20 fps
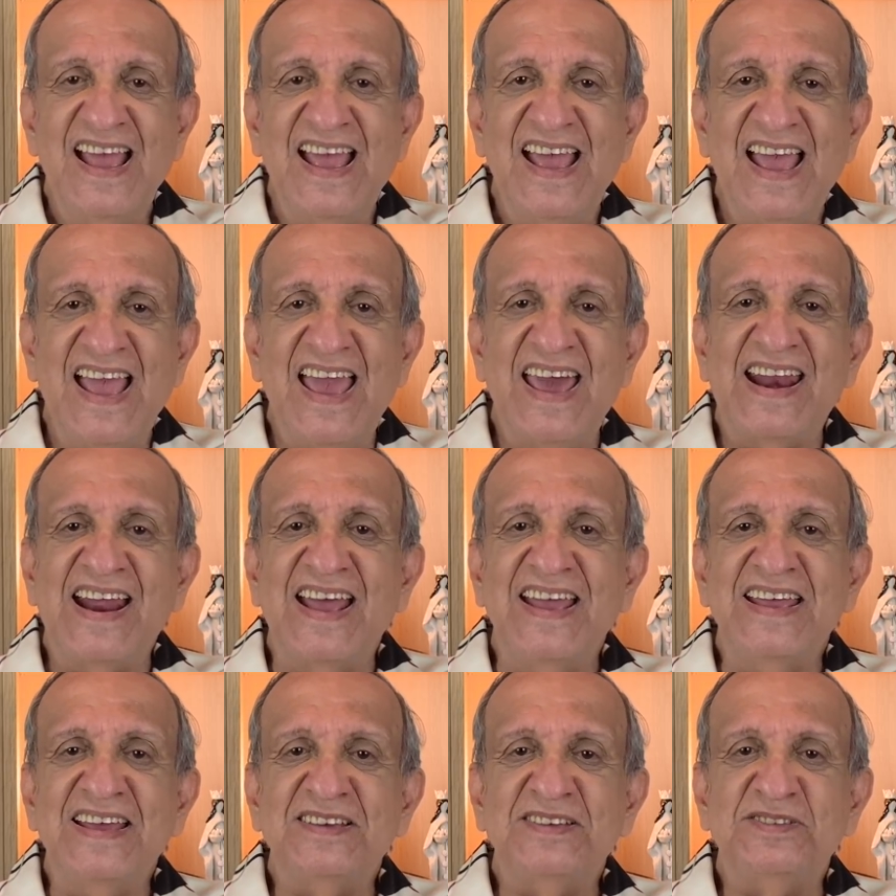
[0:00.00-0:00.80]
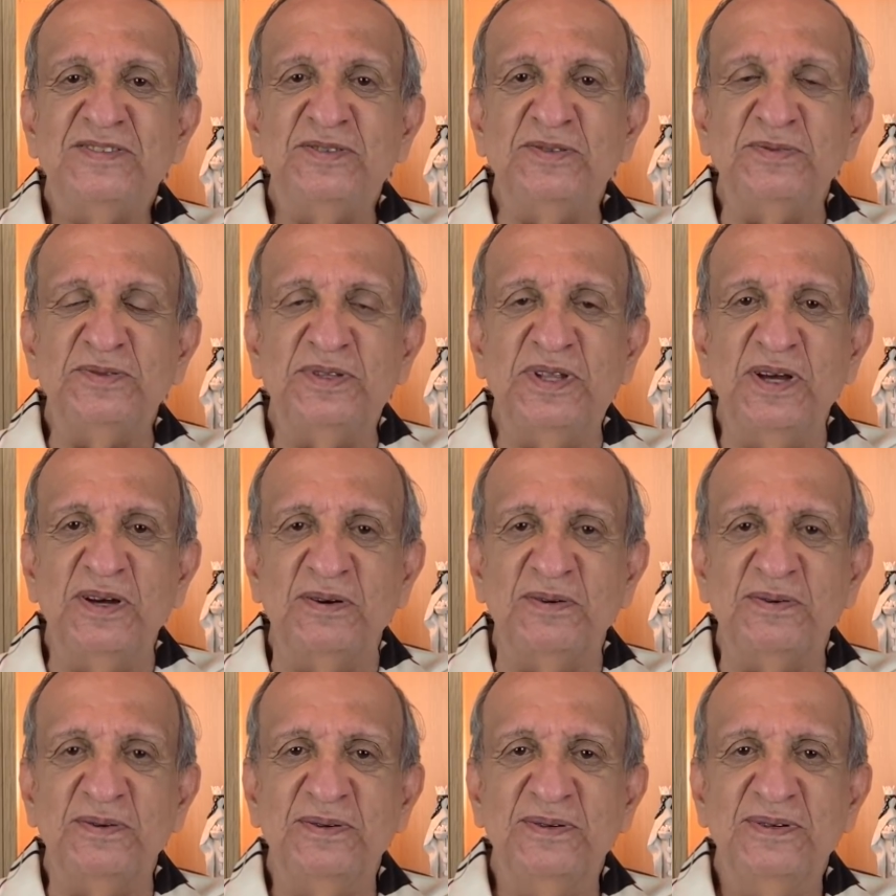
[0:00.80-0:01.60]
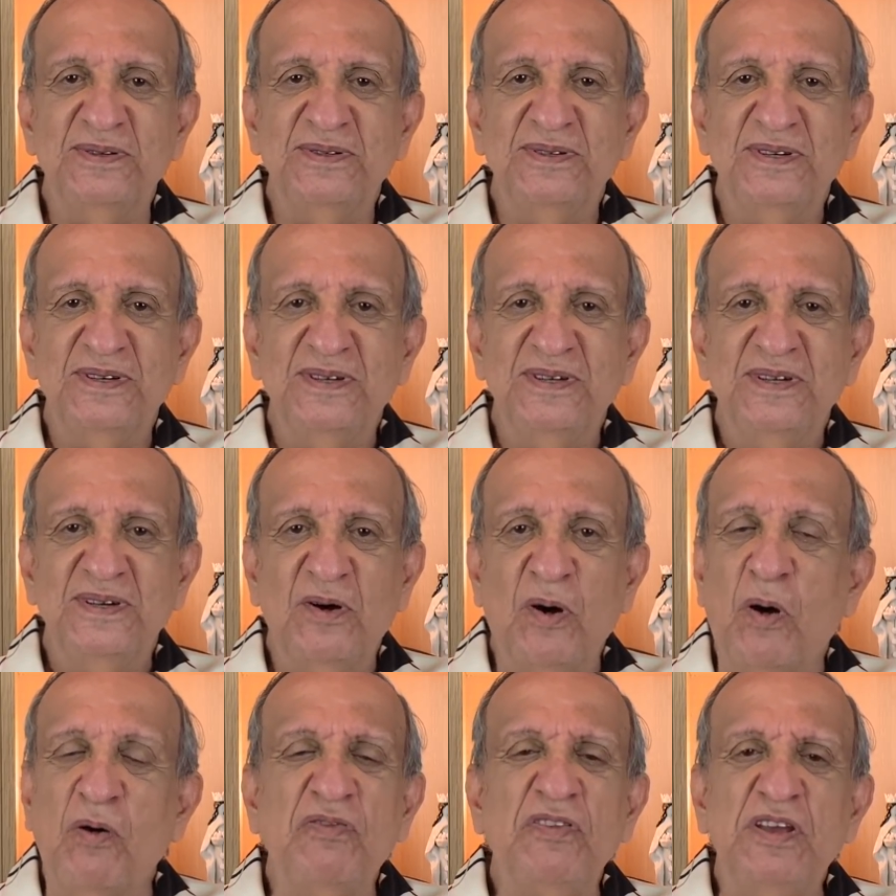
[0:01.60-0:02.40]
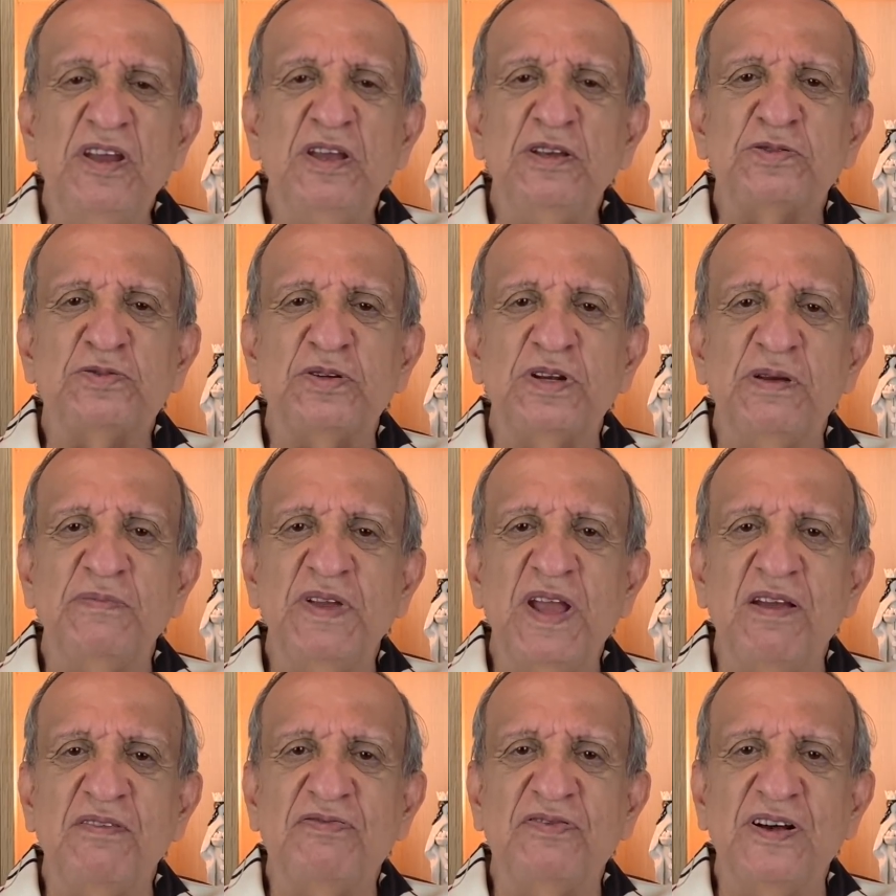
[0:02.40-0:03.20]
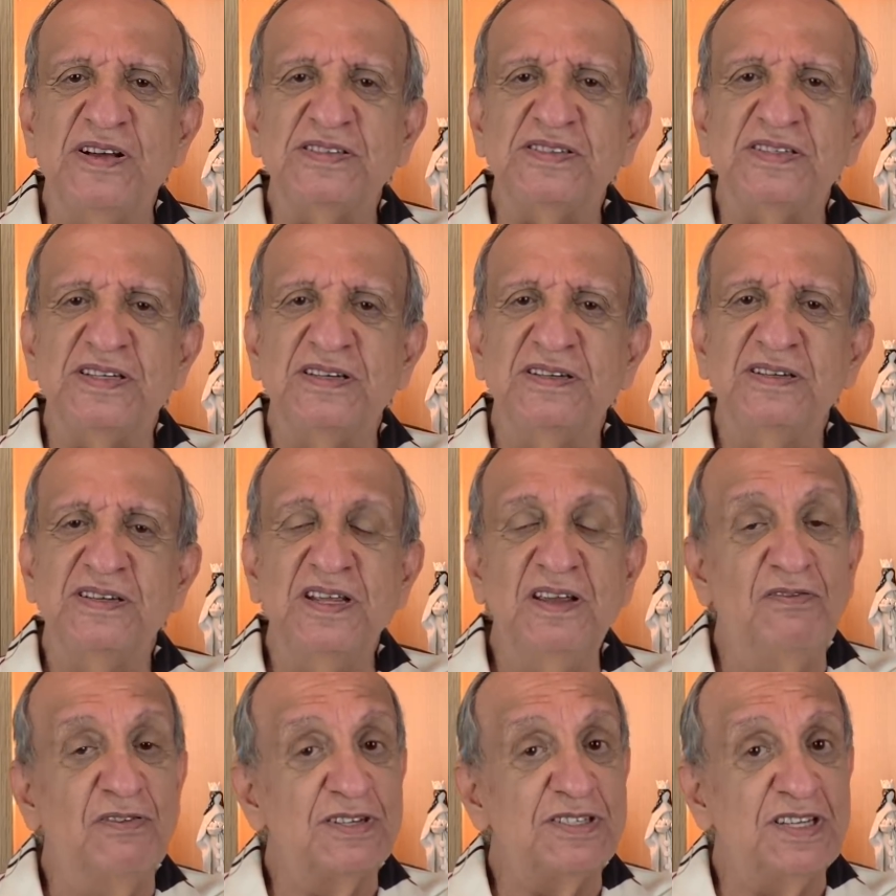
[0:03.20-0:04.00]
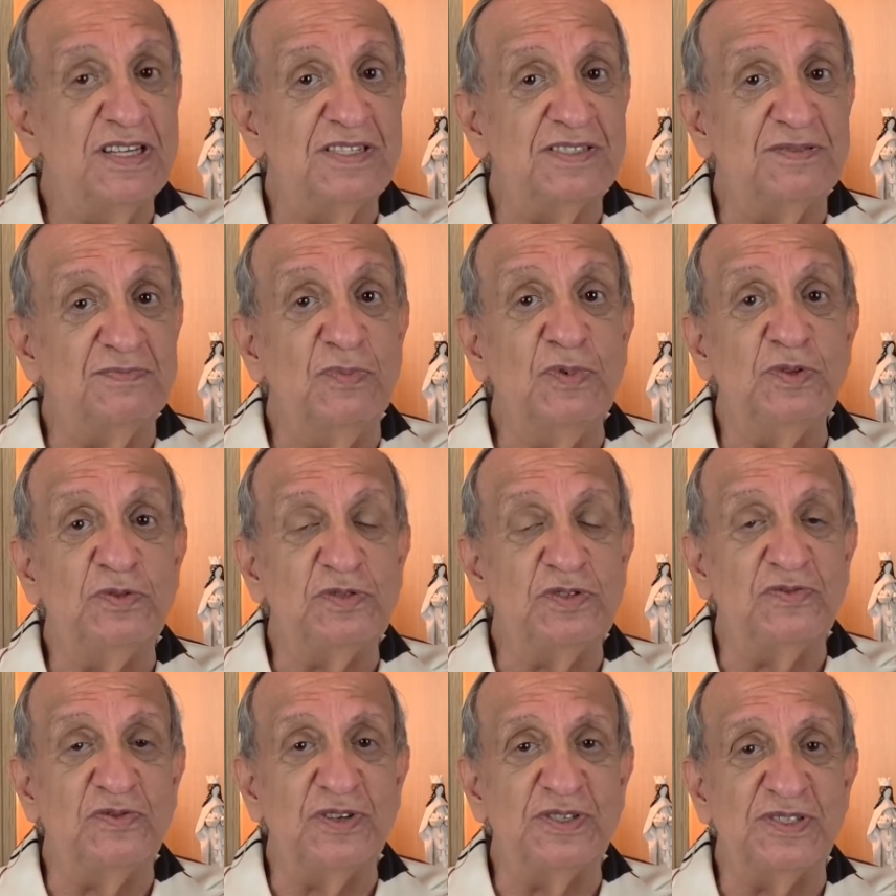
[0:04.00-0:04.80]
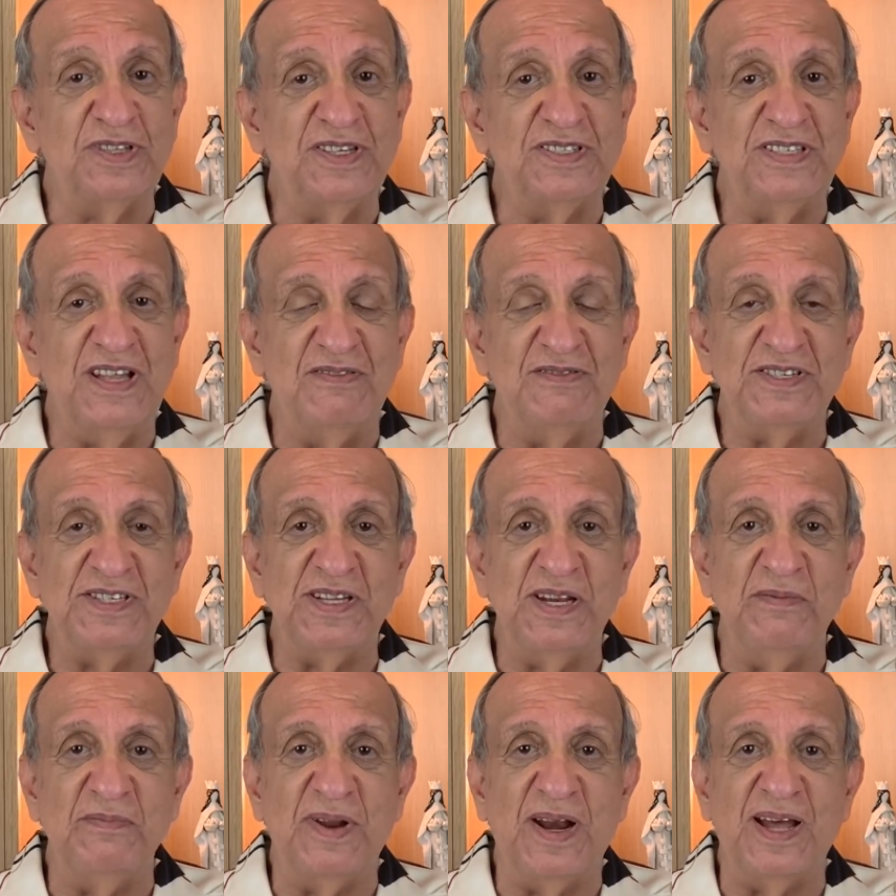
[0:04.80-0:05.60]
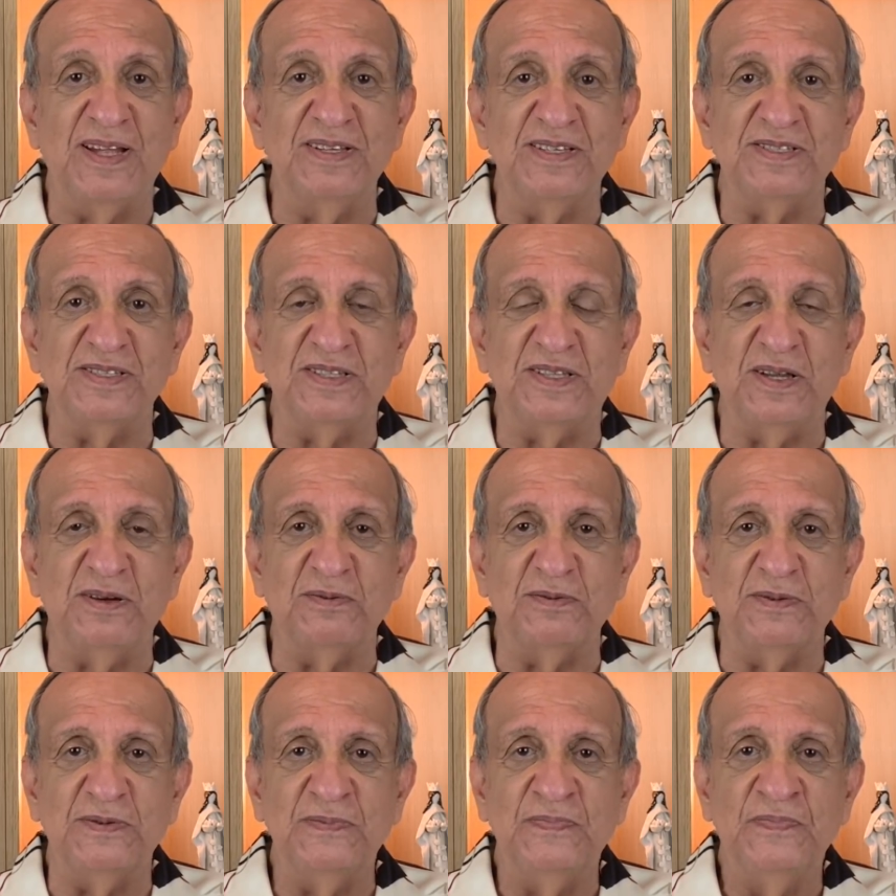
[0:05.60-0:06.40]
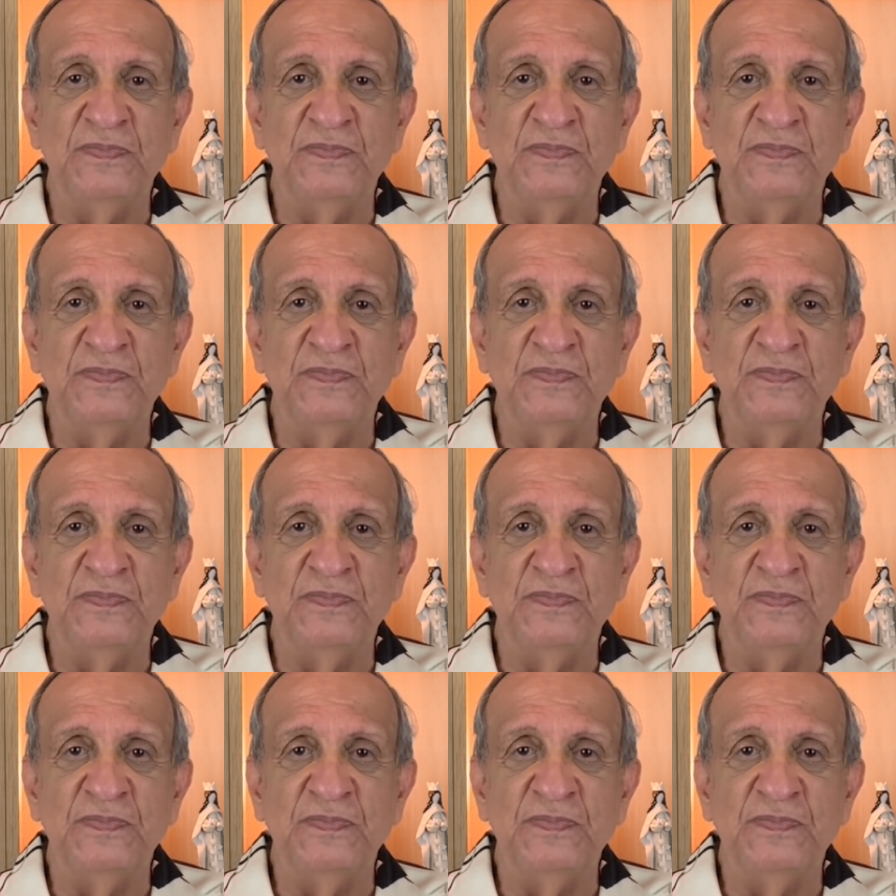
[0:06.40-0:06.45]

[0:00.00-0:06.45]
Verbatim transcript: Era este o tango. Ouvi isto na minha infância e vocês, muitos de vocês devem se lembrar desse tango.